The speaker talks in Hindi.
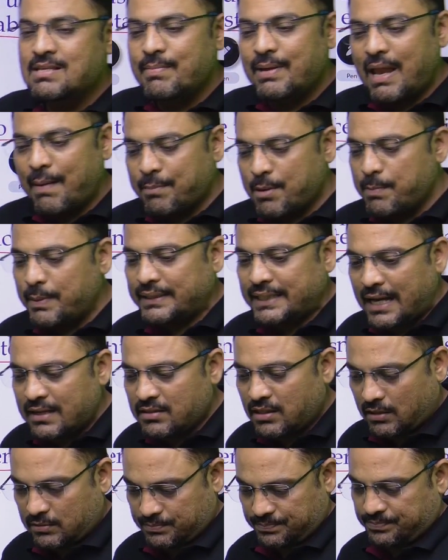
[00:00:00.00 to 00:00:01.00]
मैंने आपको बताया
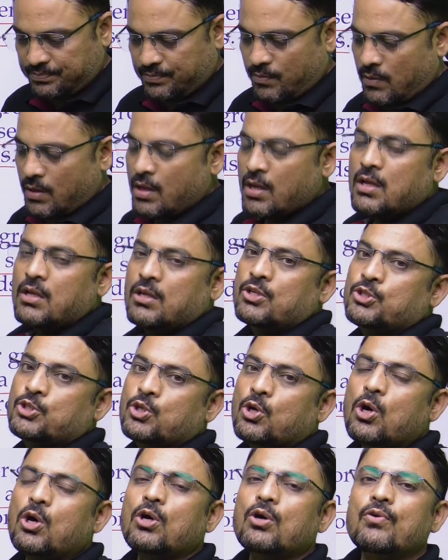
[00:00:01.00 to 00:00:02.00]
था
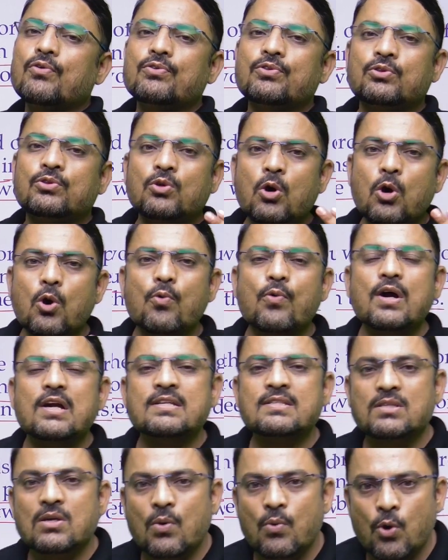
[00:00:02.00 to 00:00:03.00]
जो दो
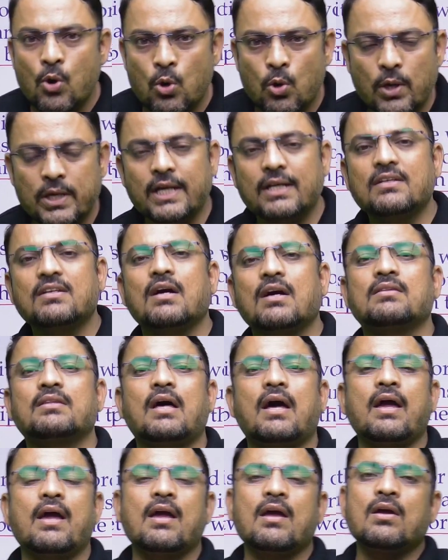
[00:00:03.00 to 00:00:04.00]
वर्ड्स को वो कनेक्ट करता
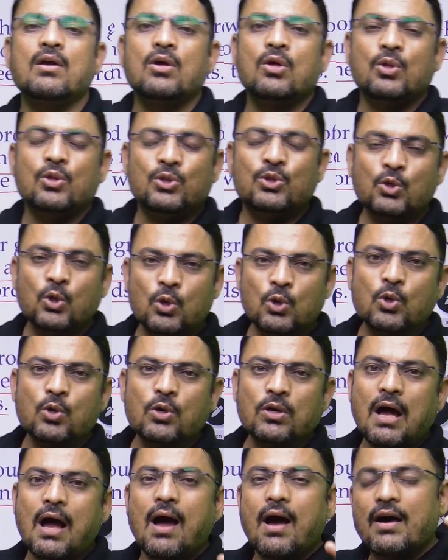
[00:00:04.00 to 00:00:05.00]
है दोनों
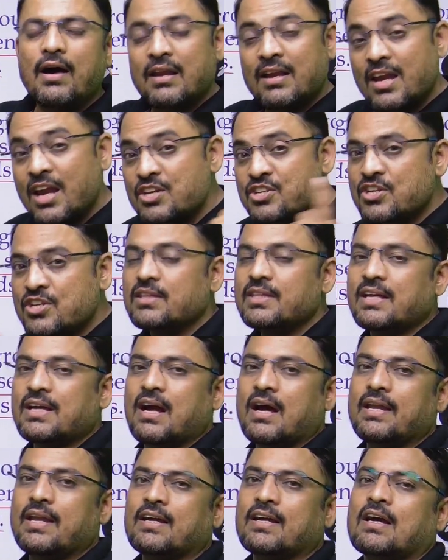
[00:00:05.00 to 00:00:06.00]
का रिलेशन
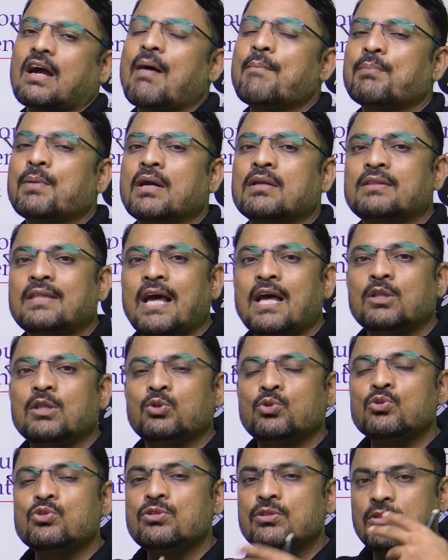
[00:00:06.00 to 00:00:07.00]
दिखाने का काम करता
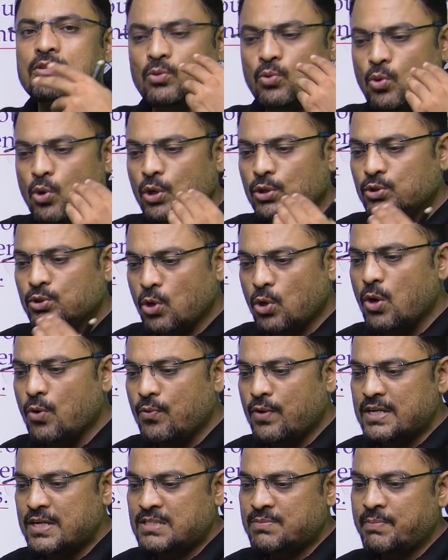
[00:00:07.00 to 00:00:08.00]
है वो दो
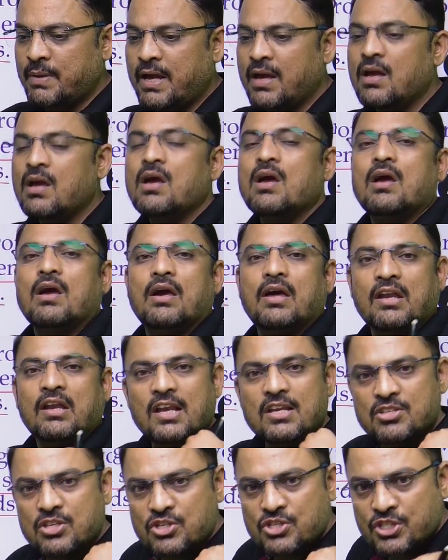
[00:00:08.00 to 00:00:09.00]
वर्ड्स में
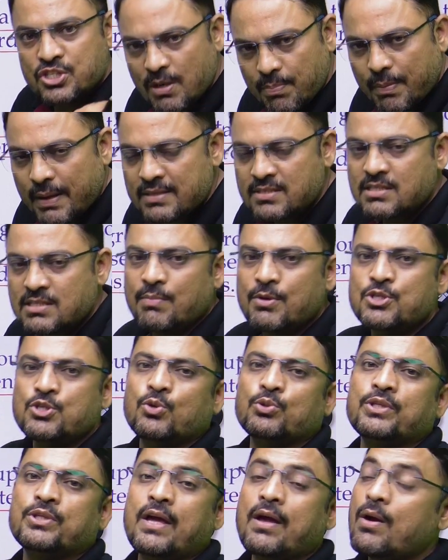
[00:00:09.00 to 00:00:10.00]
रिलेशनशिप एस्टेब्लिश
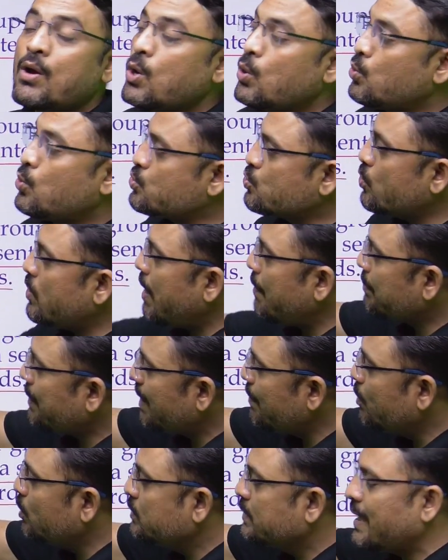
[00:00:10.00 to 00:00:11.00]
होती है उसको हम क्या
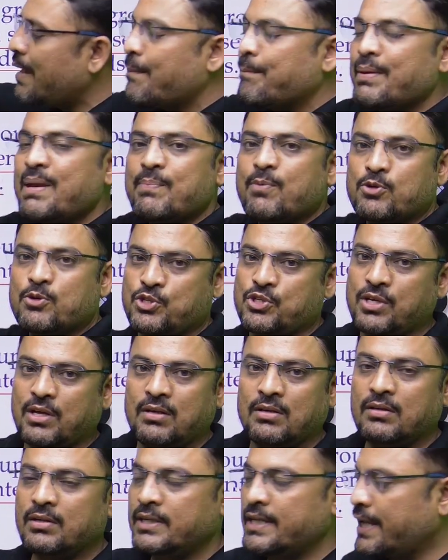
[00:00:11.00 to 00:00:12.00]
बोलते हैं प्रीपोजिशन
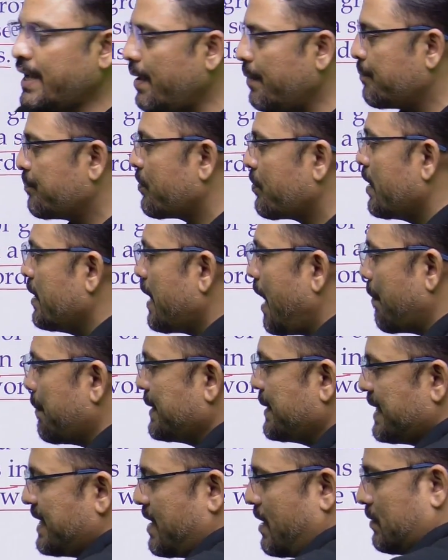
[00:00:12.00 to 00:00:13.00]
ठीक है यहाँ पे
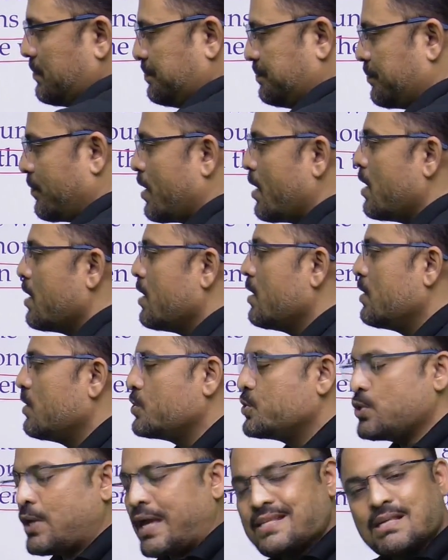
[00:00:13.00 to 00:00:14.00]
देखिए
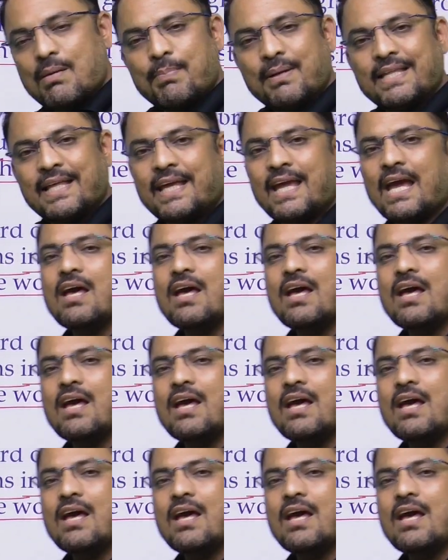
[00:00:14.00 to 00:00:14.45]
एग्जाम्पल देखिए